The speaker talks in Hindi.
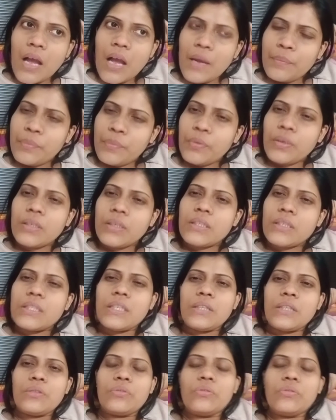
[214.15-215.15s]
आप
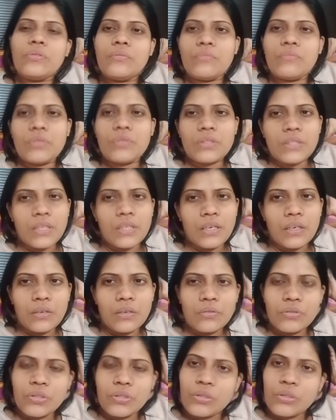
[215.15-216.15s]
इसी थ्रू मुझे
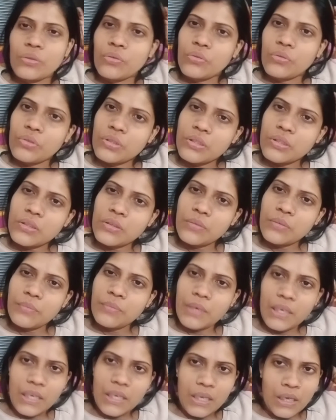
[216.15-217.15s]
कुछ दोस्त
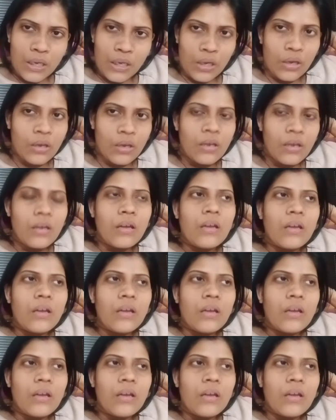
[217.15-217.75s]
मिले हैं